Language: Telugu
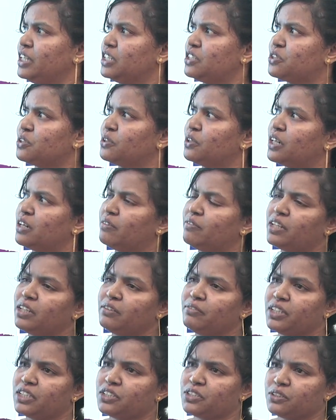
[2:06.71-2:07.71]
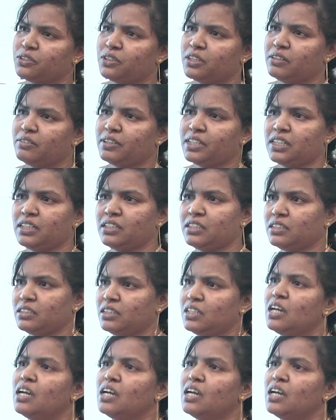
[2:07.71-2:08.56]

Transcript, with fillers: ఈస్ట్ గోదావరి వెస్ట్ గోదావరి అండ్